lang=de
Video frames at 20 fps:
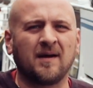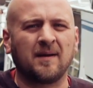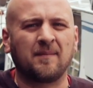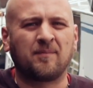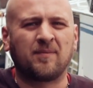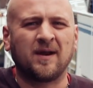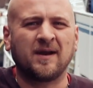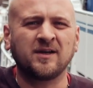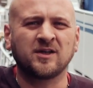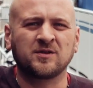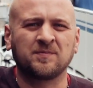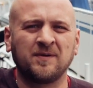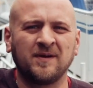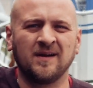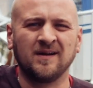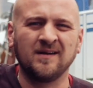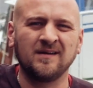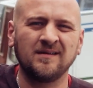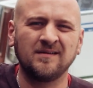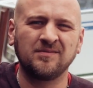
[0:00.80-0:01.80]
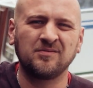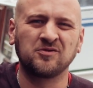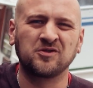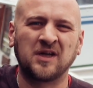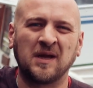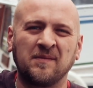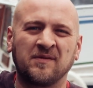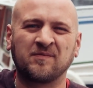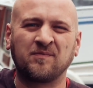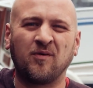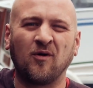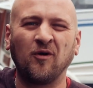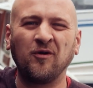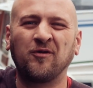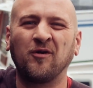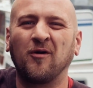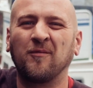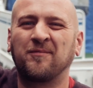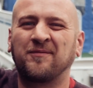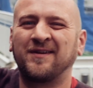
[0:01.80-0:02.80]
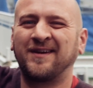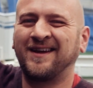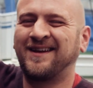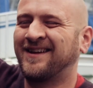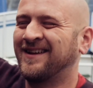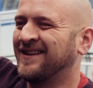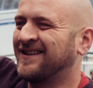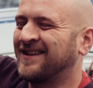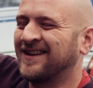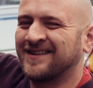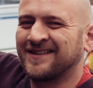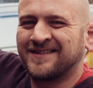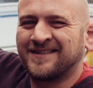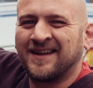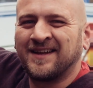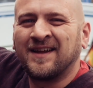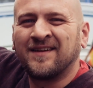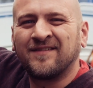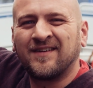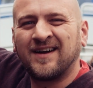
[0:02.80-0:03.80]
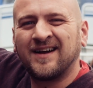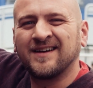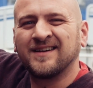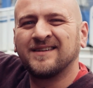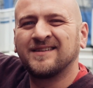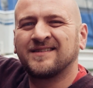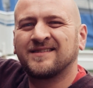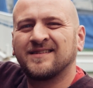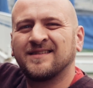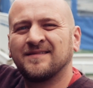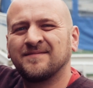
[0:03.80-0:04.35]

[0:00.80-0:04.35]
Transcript: Ein Plattenspieler mit James Bond Optik, das ist der Navaris,